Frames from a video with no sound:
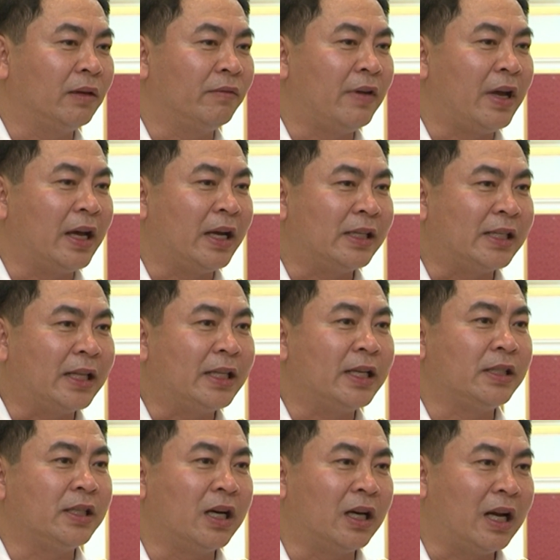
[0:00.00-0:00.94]
về cái giá
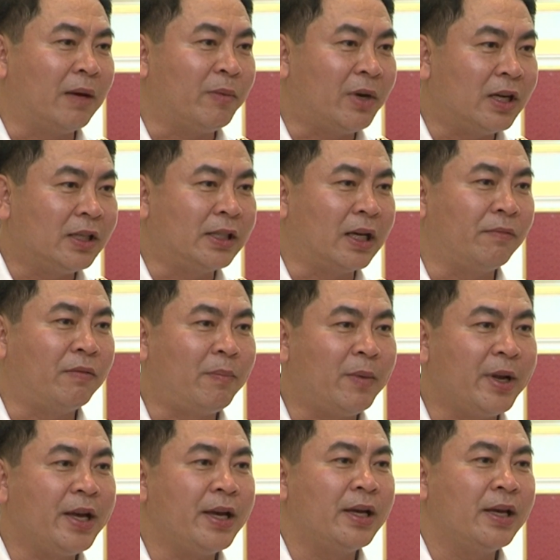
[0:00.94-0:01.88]
thị trường làm cơ sở pháp
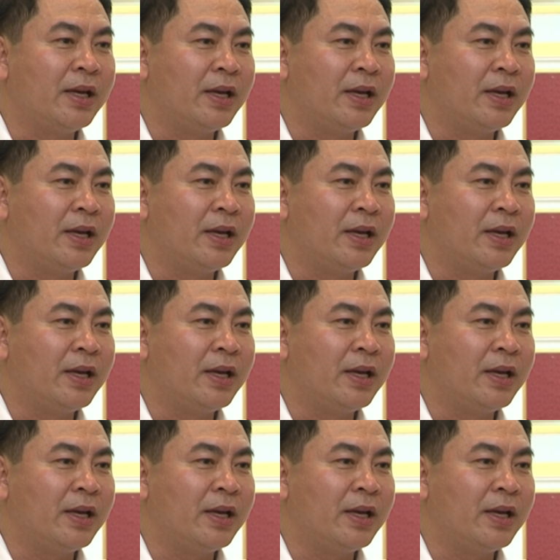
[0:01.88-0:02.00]
lý